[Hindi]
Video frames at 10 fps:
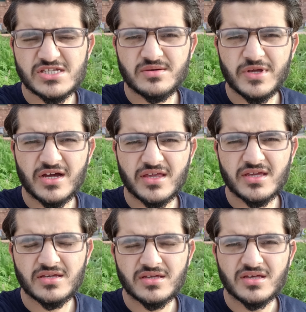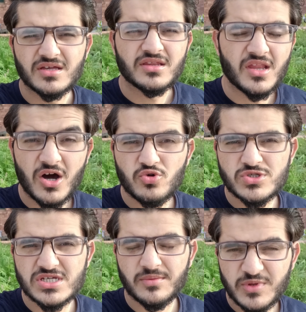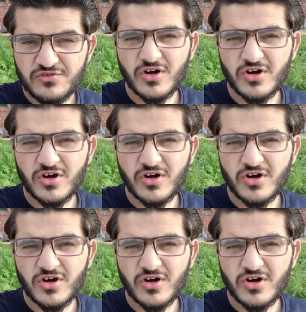प्रेशर में आ गए ना उनसे अपनी